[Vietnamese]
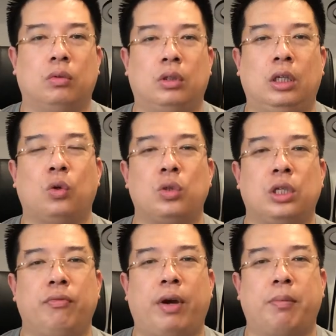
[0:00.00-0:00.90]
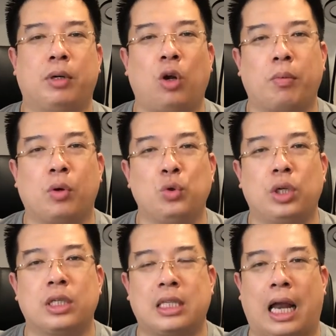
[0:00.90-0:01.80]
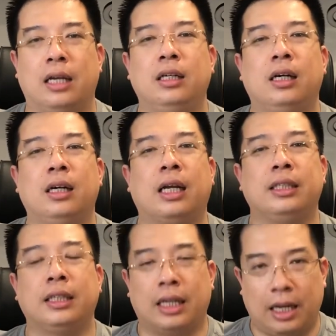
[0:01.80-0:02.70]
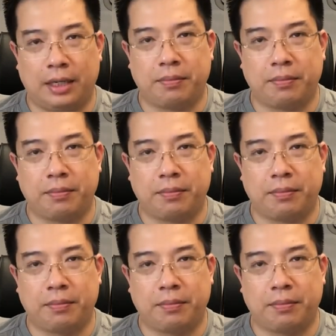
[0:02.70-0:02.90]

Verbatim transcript: thì tôi xin phép được nói một câu chuyện giản đơn hơn là như thế này.